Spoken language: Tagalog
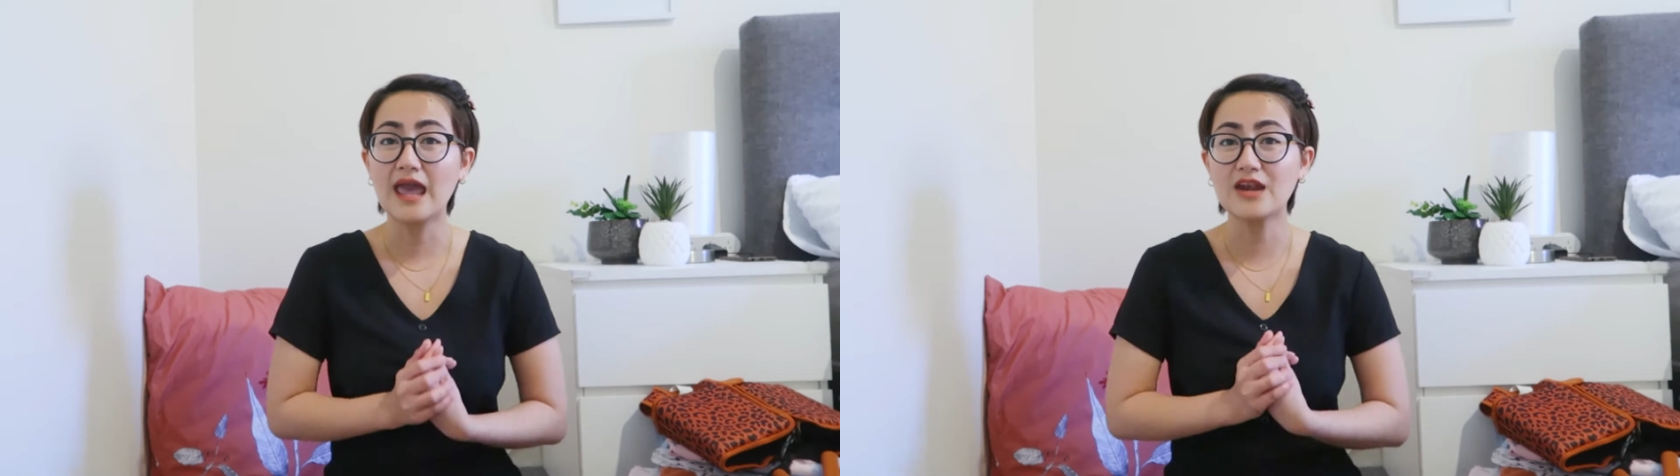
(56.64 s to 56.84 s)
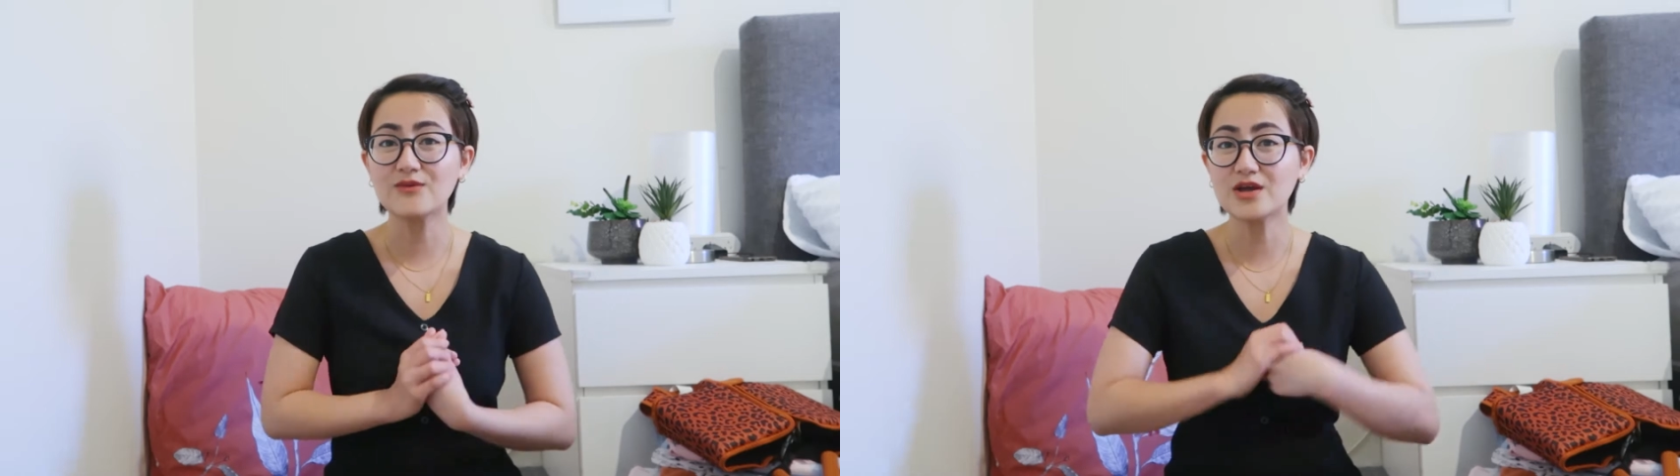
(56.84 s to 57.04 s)

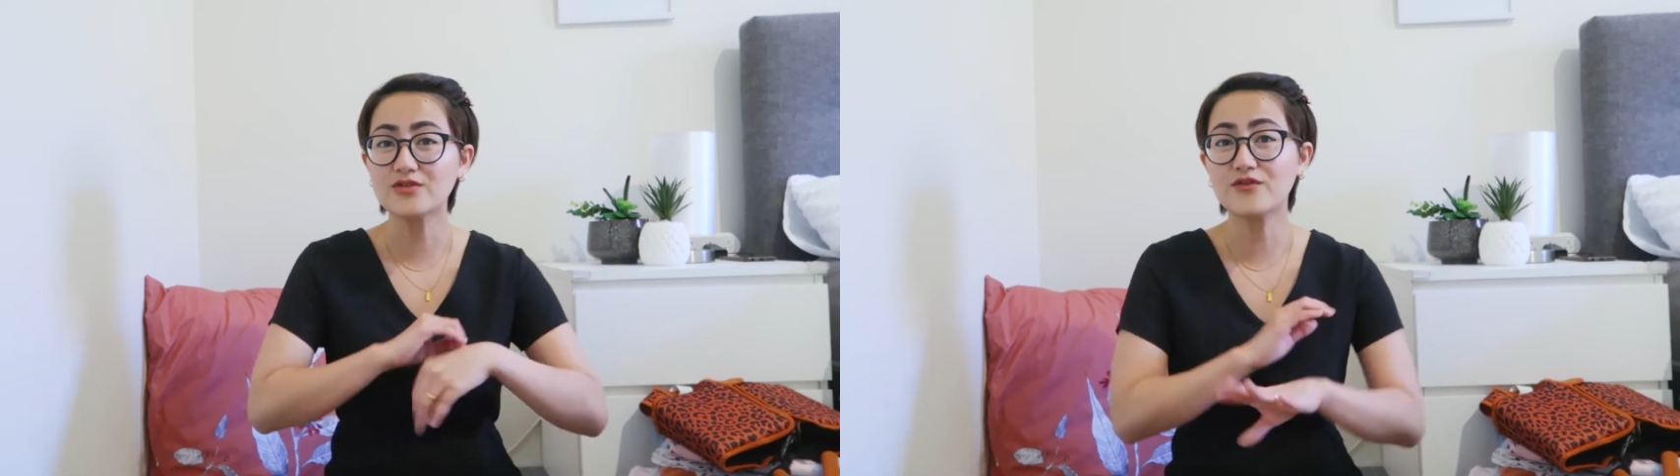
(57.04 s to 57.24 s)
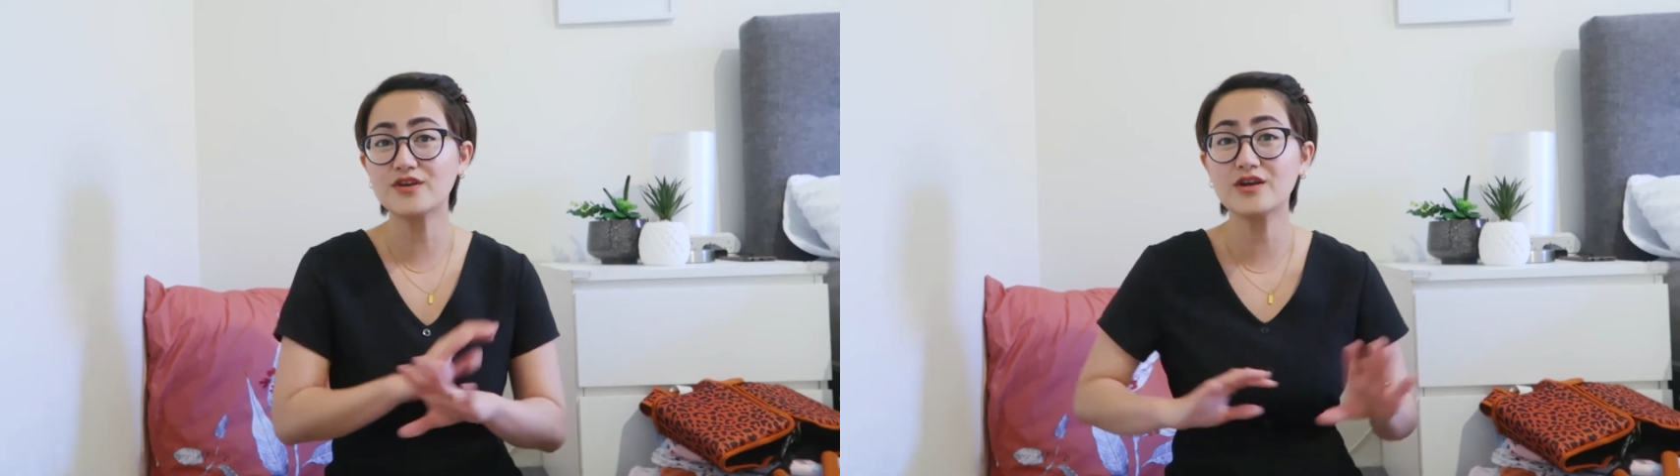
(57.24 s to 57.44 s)
And
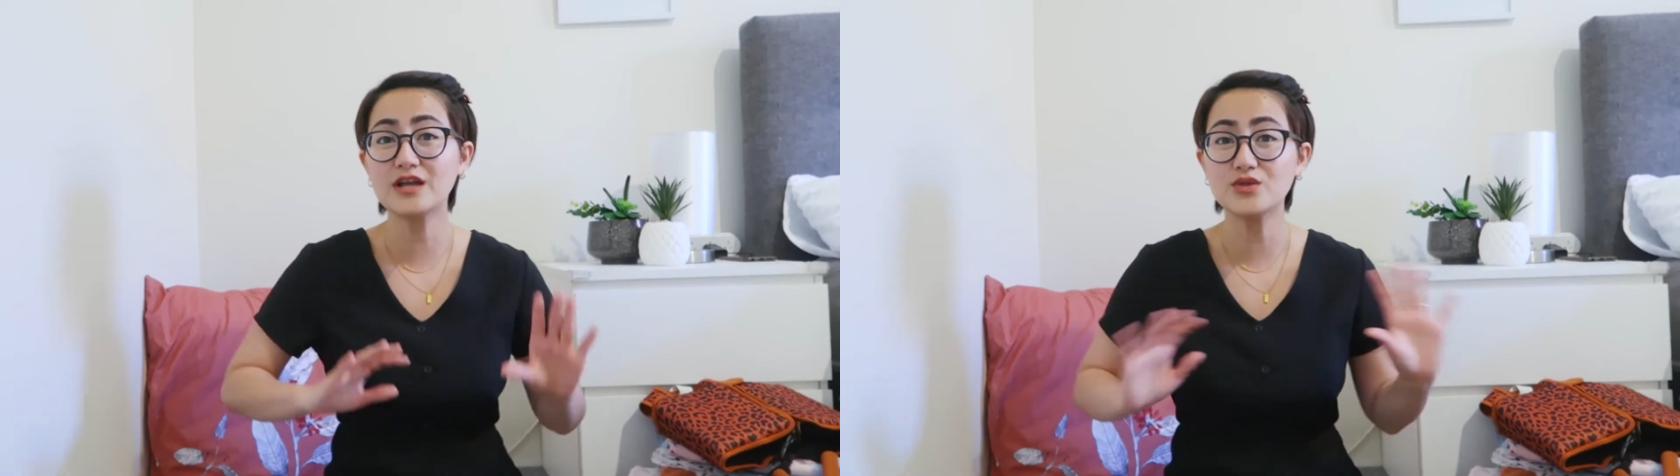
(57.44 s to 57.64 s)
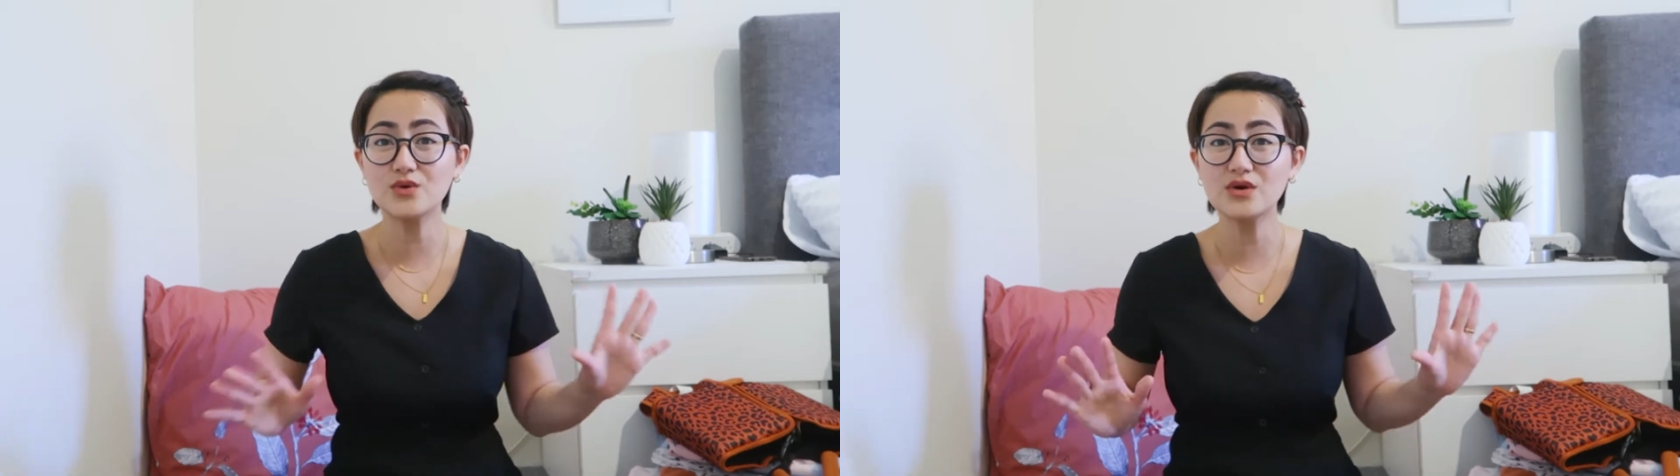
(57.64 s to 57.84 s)
without
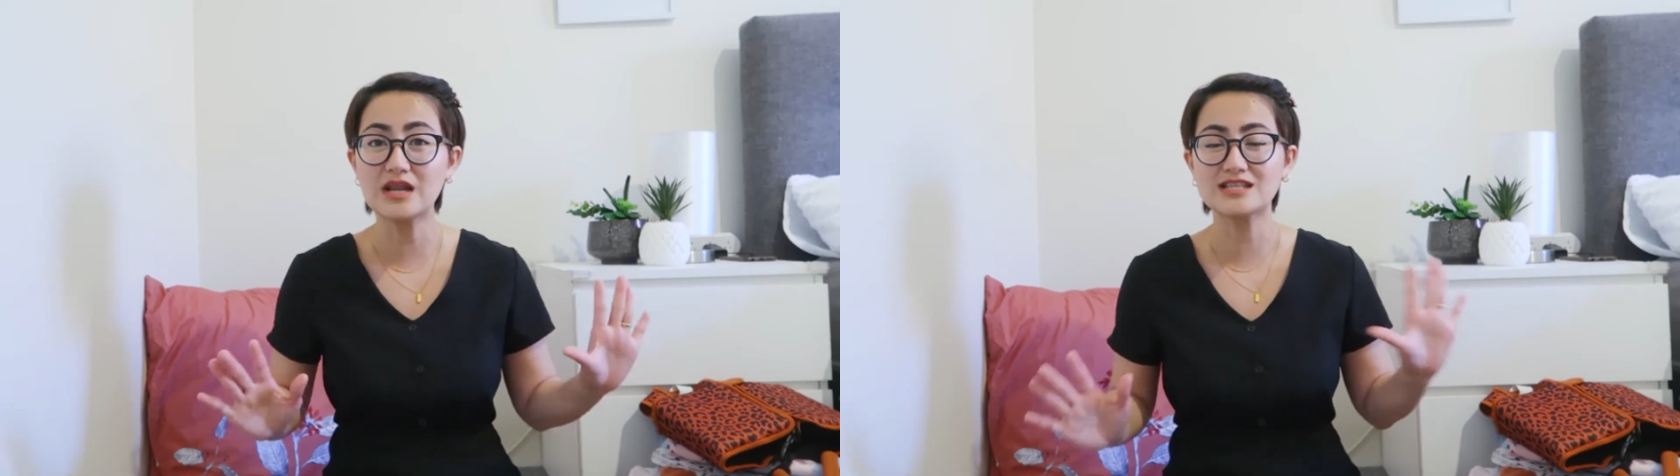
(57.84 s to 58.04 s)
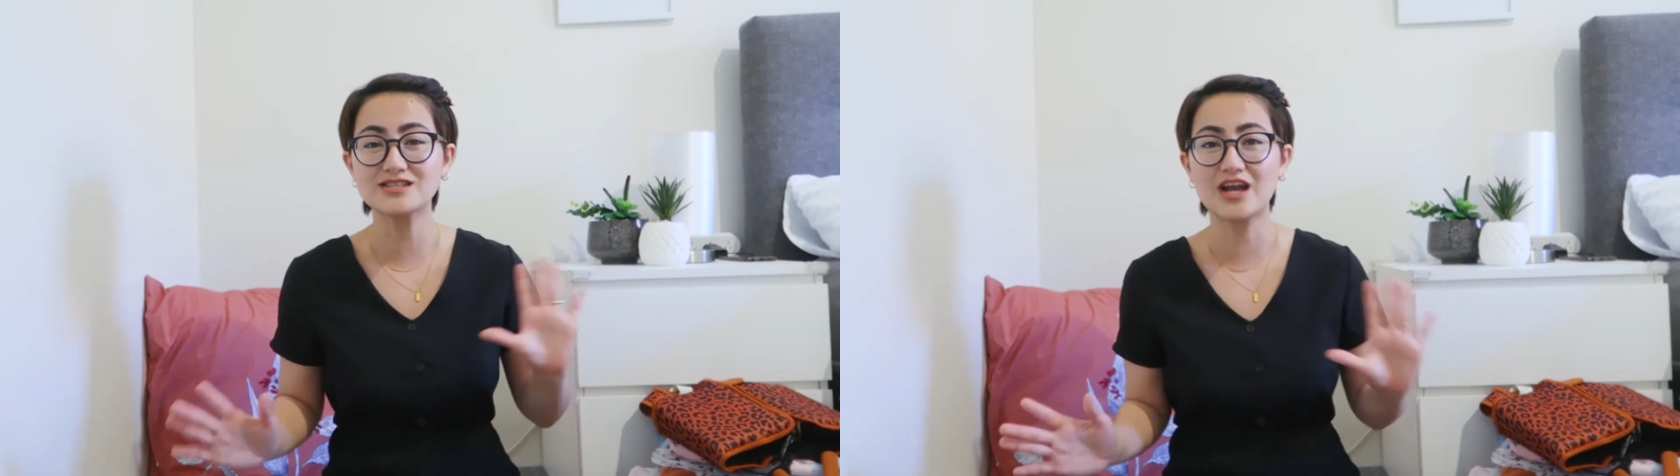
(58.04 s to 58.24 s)
further ado,
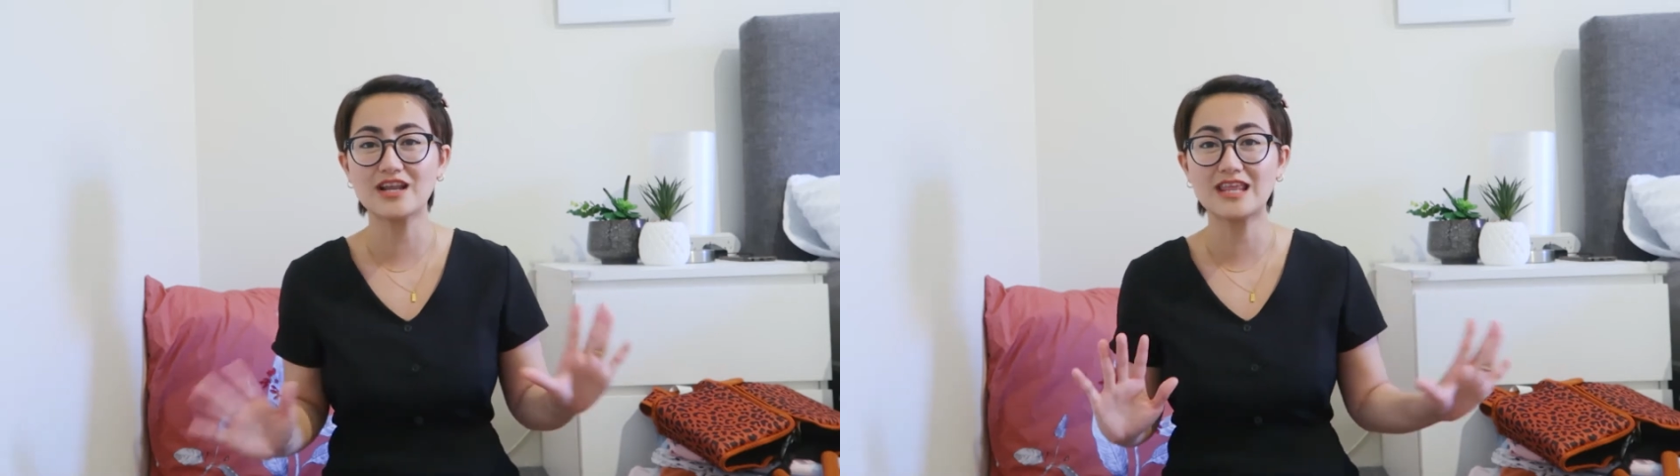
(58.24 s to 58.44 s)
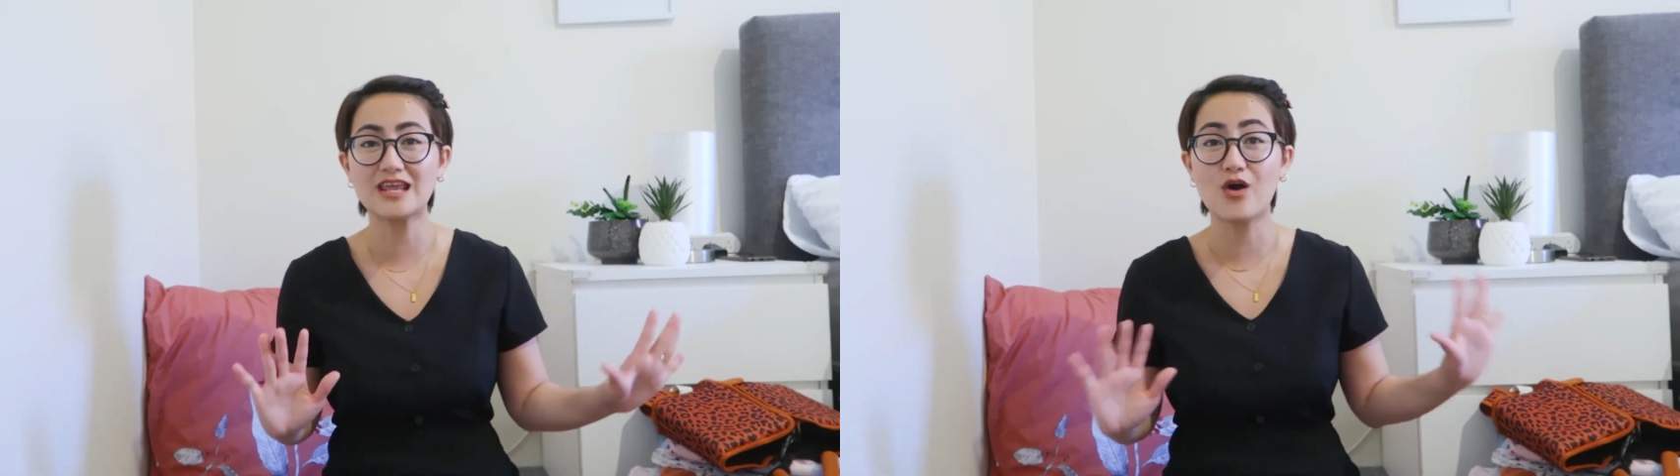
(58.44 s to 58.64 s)
let's
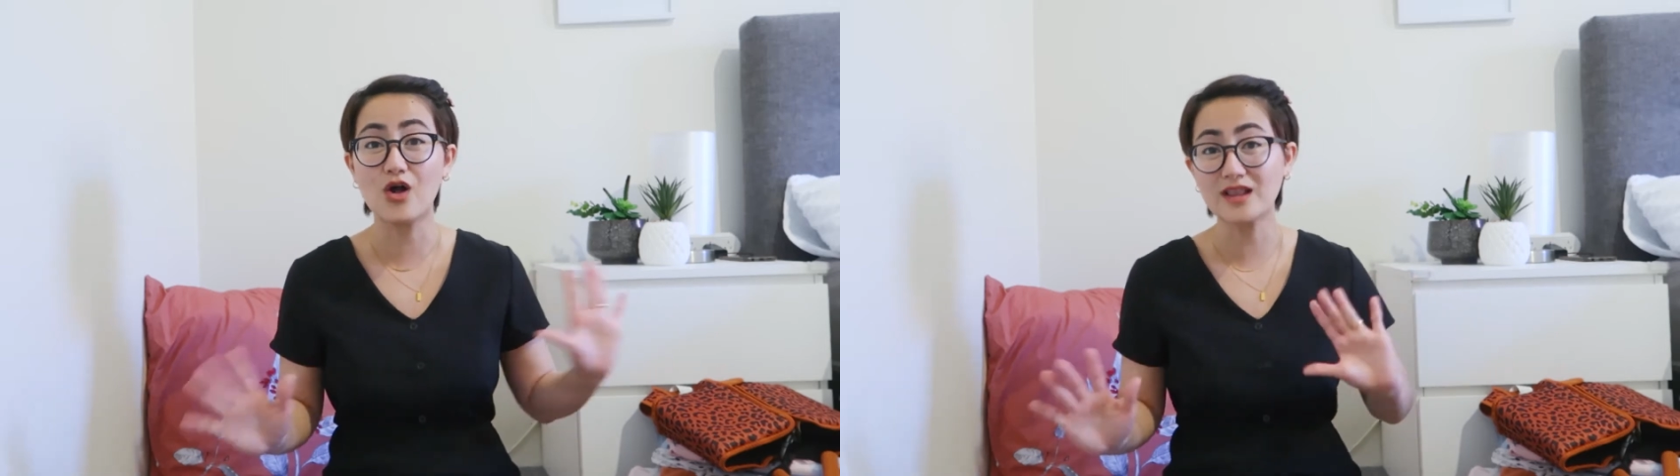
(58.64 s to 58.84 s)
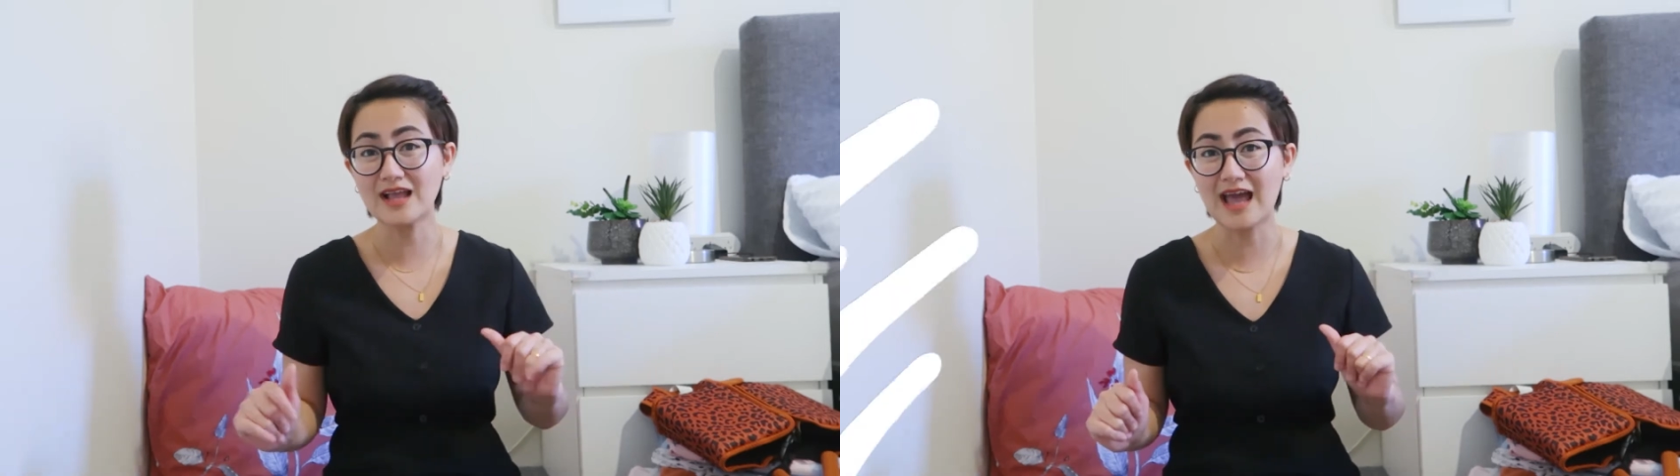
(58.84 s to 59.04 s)
start the
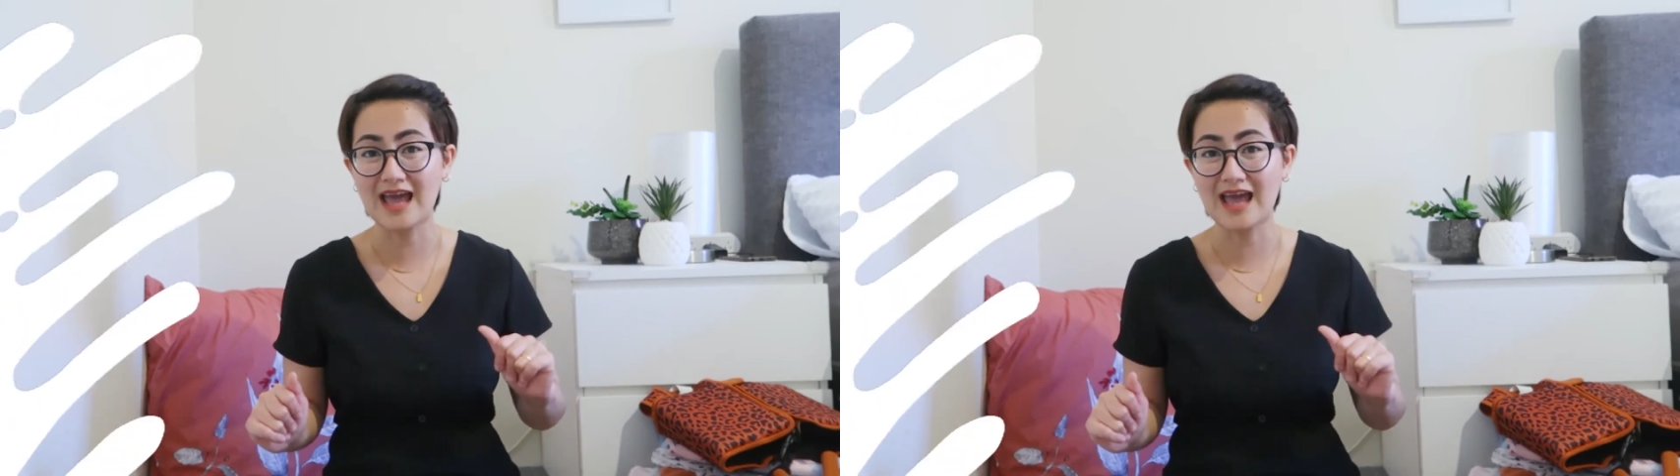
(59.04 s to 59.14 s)
haul na